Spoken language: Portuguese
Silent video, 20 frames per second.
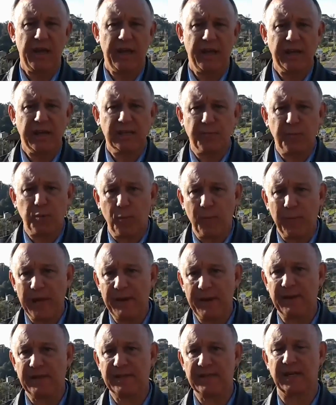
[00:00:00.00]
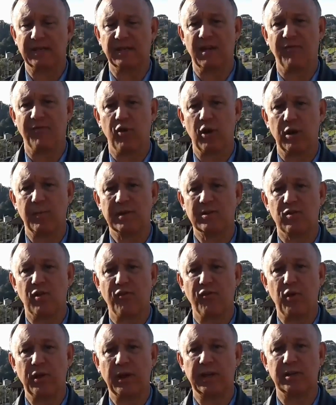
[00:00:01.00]
esse problema, de certa forma, só
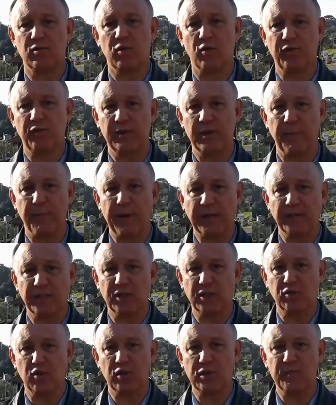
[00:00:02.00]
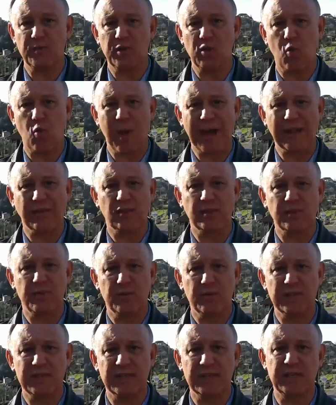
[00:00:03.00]
foi resolvido a partir de 2004,
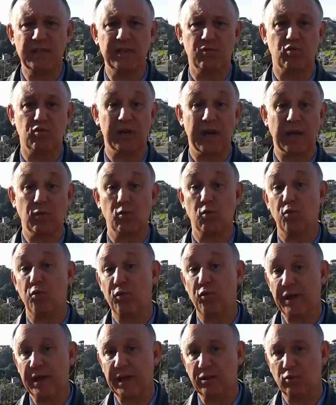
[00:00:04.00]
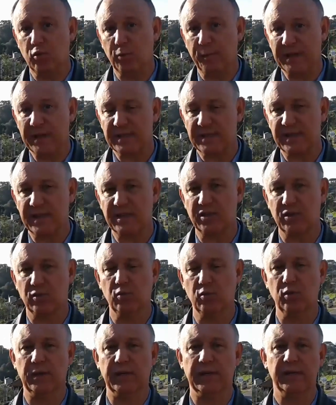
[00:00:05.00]
2005, já no governo do presidente
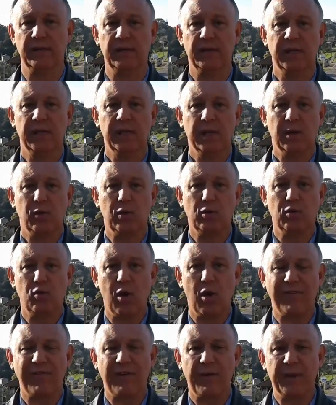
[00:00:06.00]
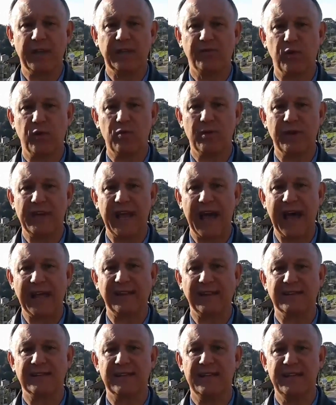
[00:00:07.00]
Lula, quando novamente foram
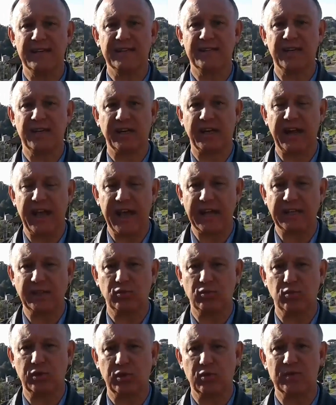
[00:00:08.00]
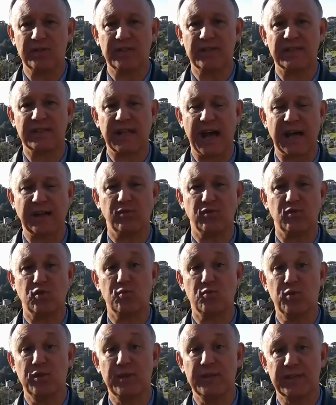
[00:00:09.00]
criadas linhas de crédito que os estados e os
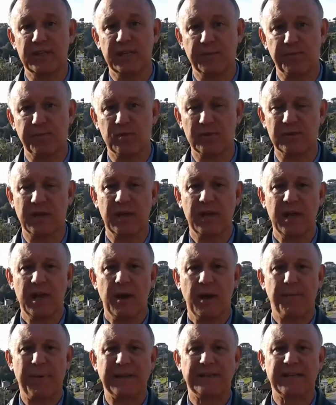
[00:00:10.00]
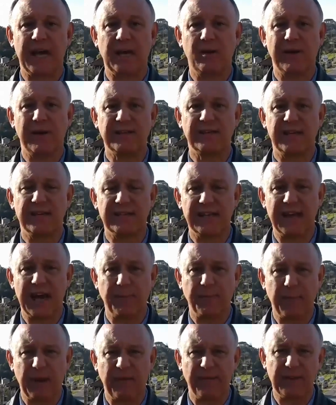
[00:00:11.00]
municípios passaram a
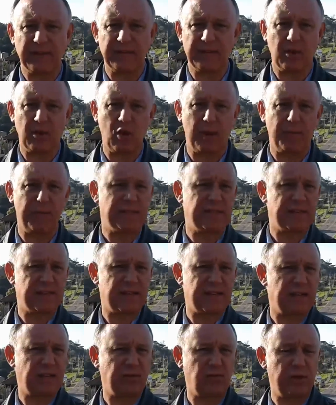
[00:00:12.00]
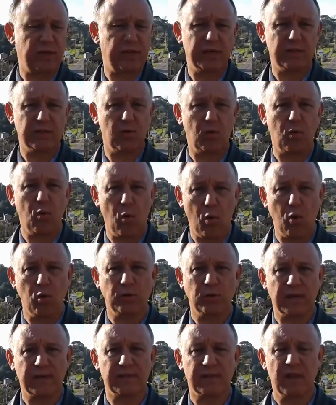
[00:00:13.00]
acessar para fazer obras dessa natureza ou
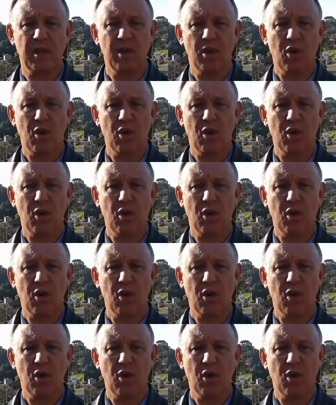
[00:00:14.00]
outras